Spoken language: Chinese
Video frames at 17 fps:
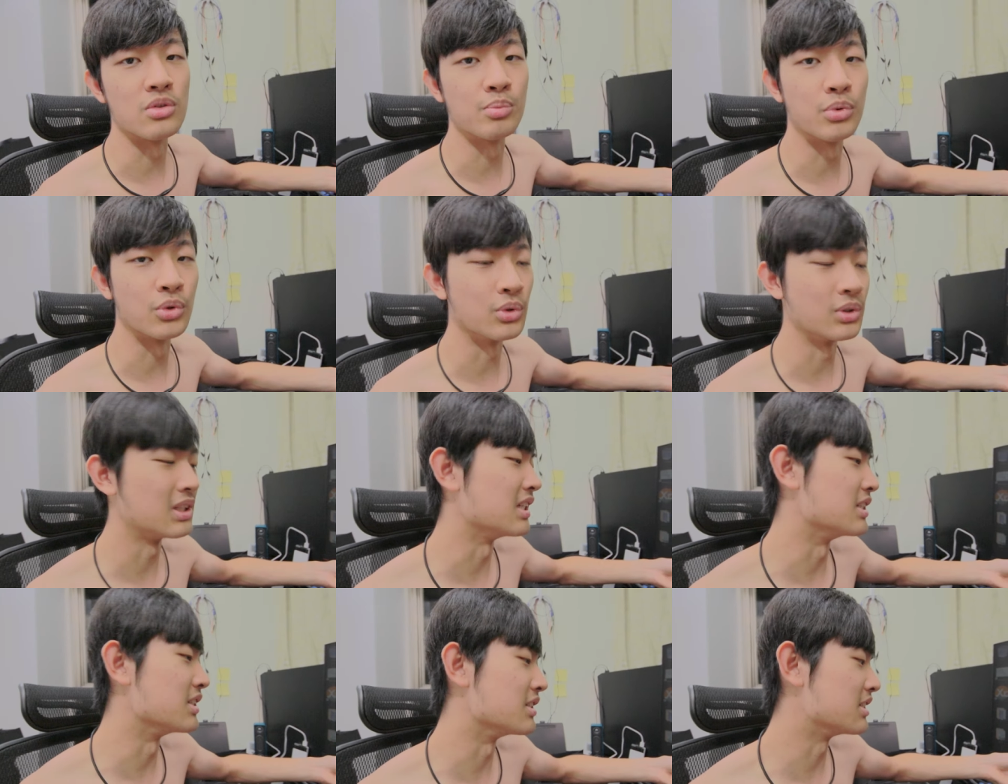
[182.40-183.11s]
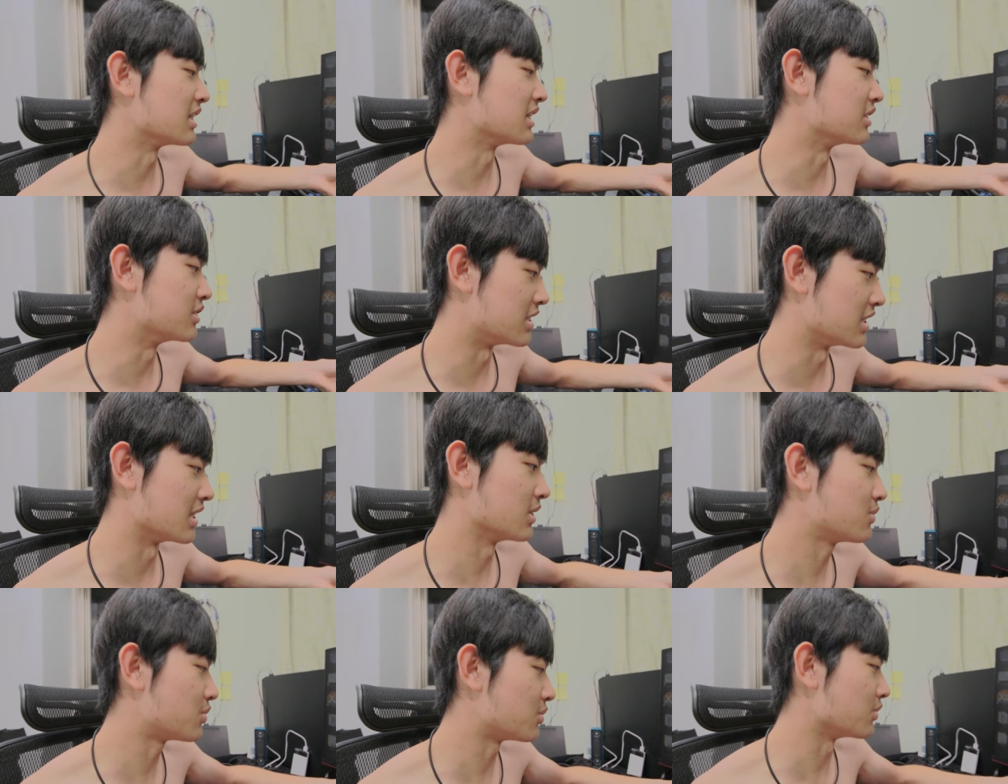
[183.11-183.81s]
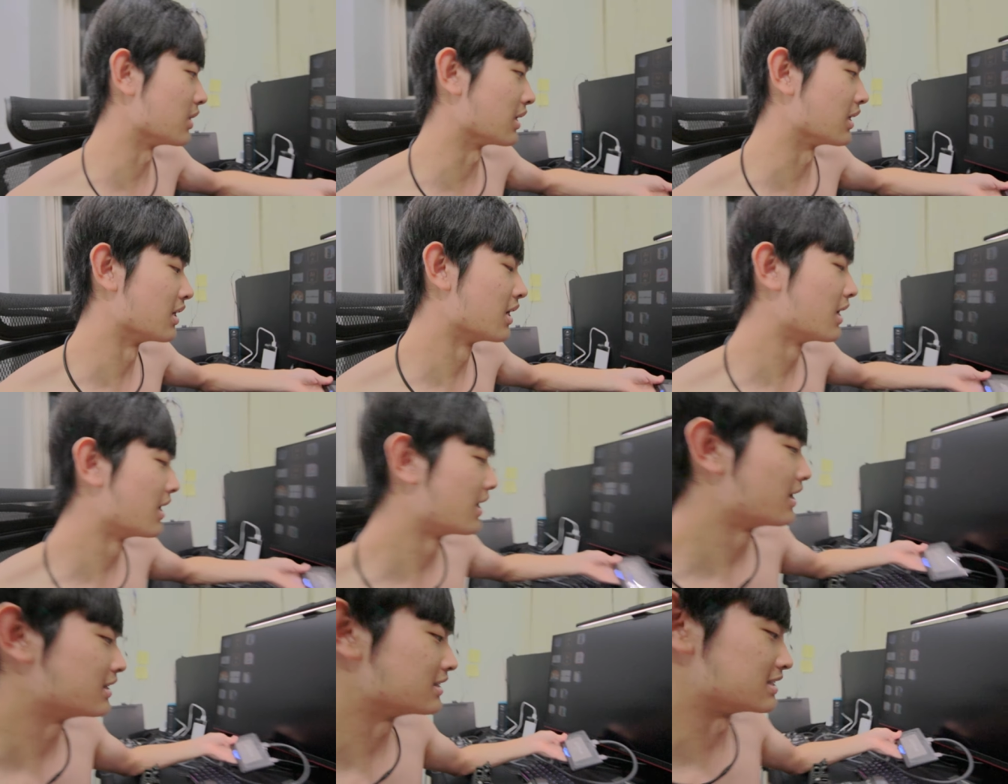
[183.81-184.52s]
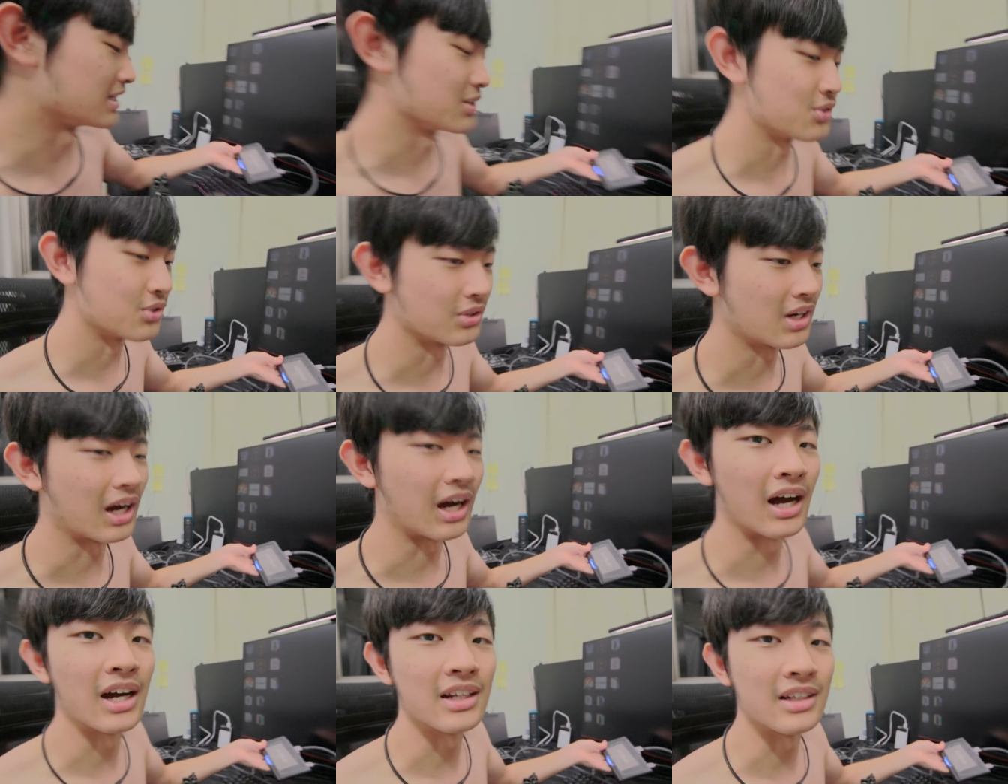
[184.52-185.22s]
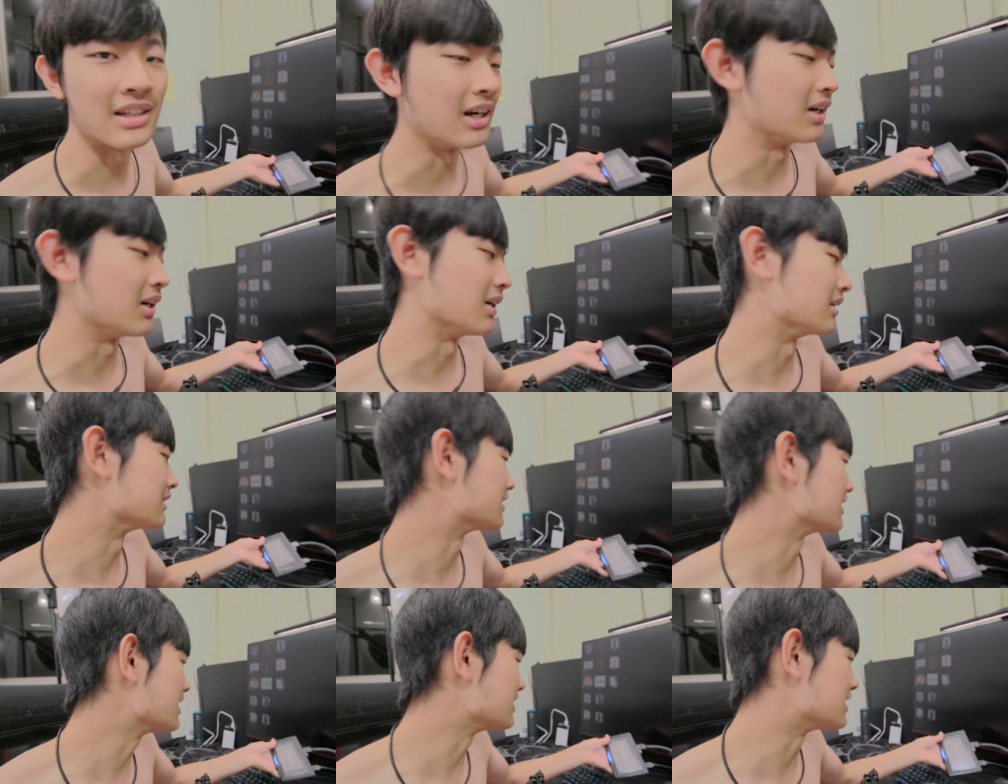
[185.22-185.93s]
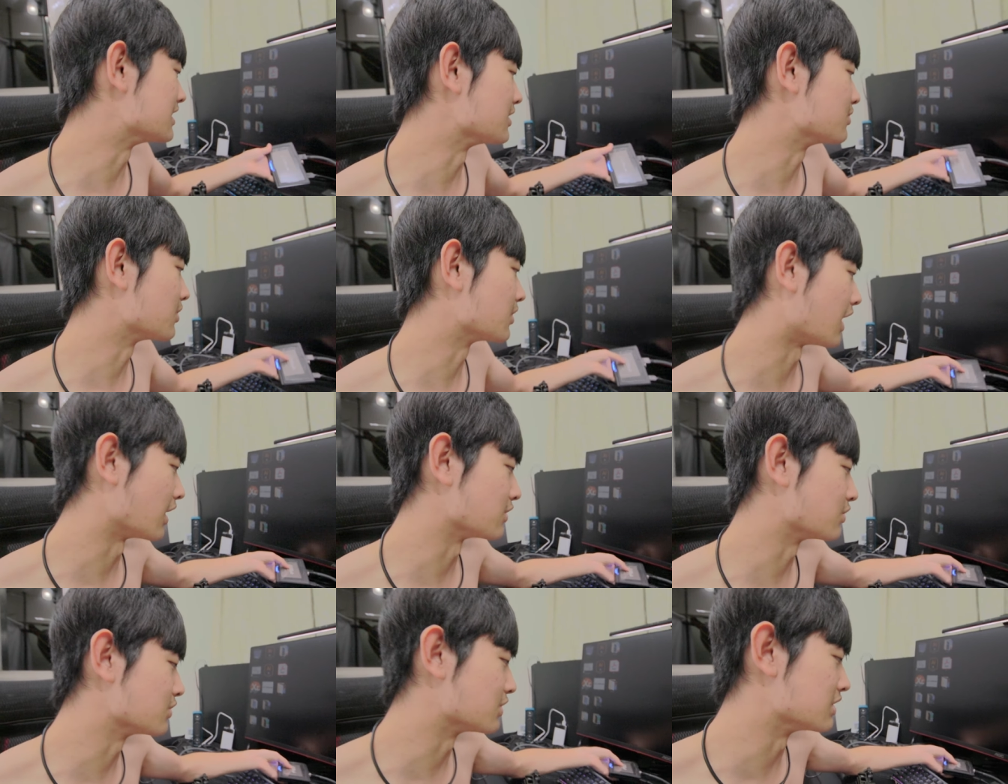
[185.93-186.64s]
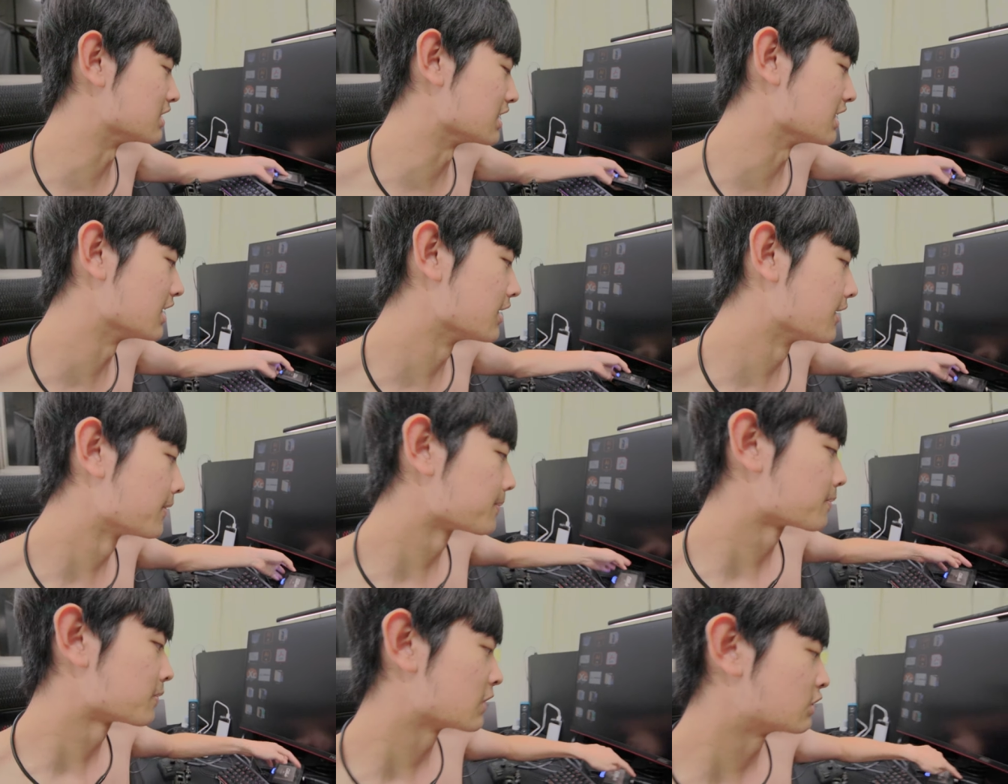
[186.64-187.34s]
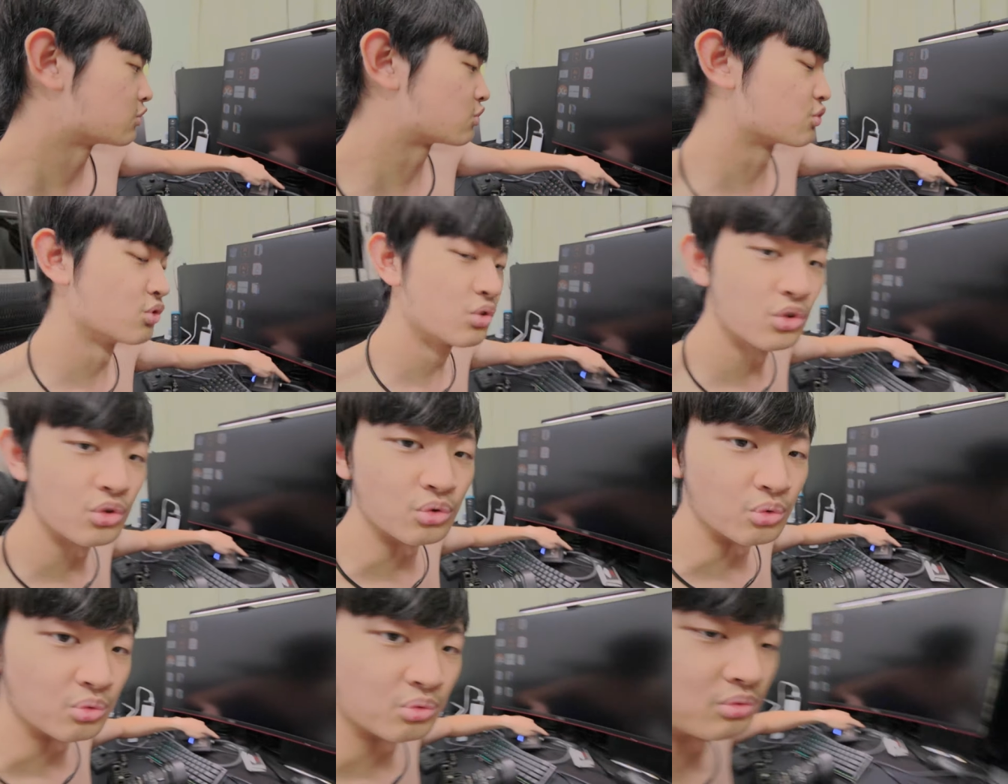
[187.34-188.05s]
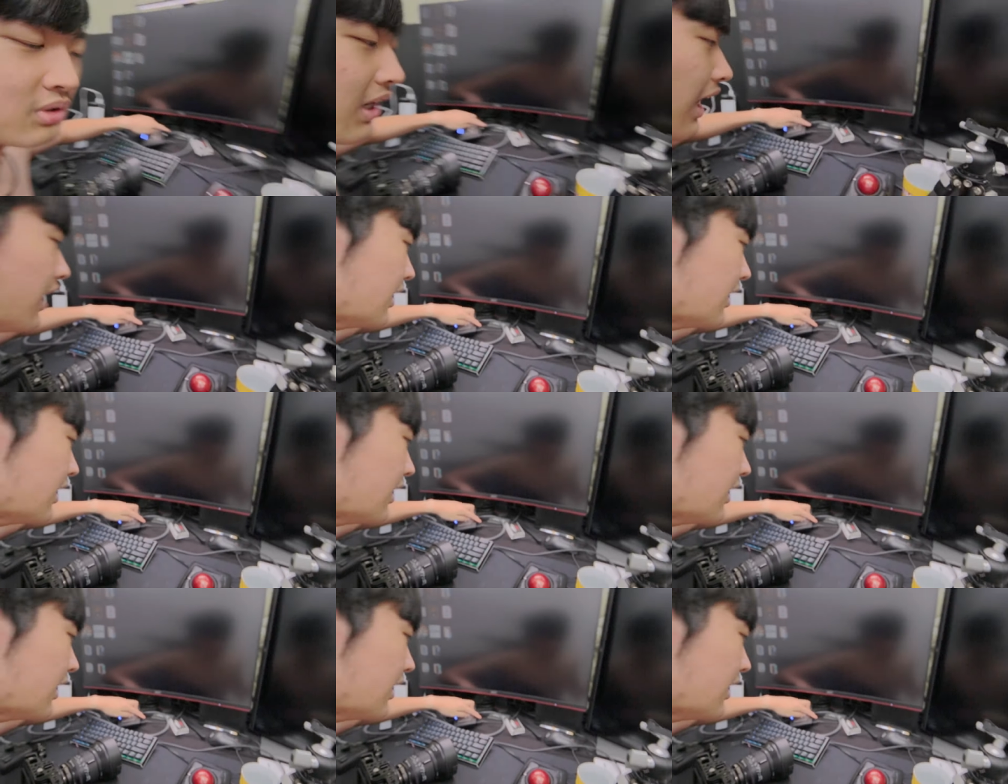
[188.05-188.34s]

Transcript: 播电竞截取的截取卡。那这一个截取卡就直接输入，然